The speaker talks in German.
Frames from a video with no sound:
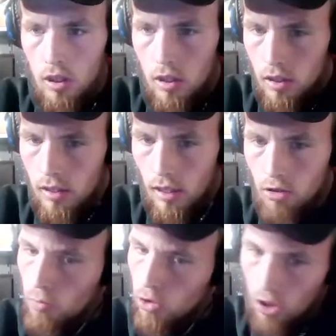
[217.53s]
Dazu
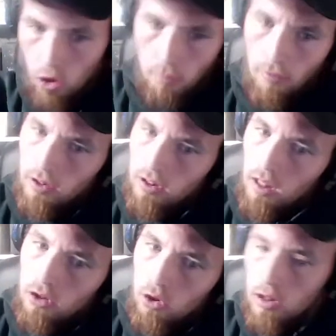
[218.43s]
muss ich auch nochmal was
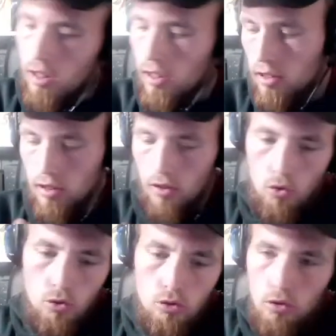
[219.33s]
sagen, zu dieser ganzen
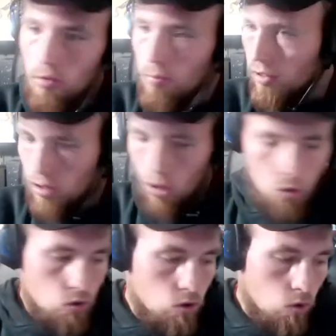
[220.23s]
Autotune-Debatte.
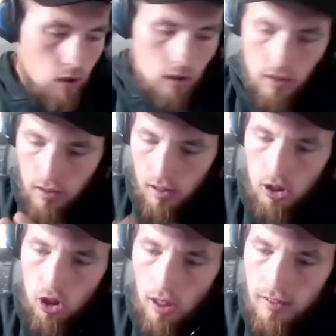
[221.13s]
Autotune ist nicht gleich
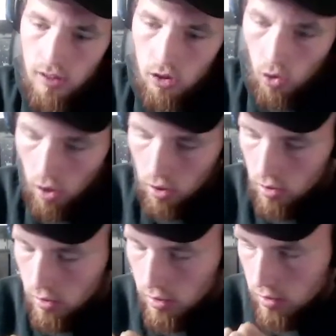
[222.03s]
scheiße, sondern
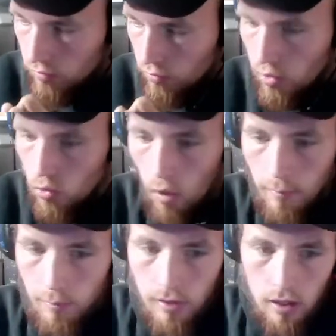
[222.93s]
es ist wie
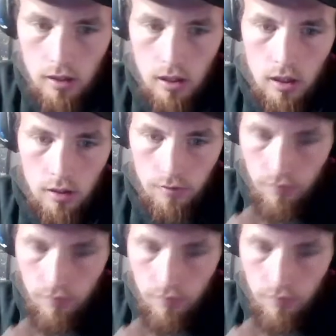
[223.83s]
Rap, ne? wenn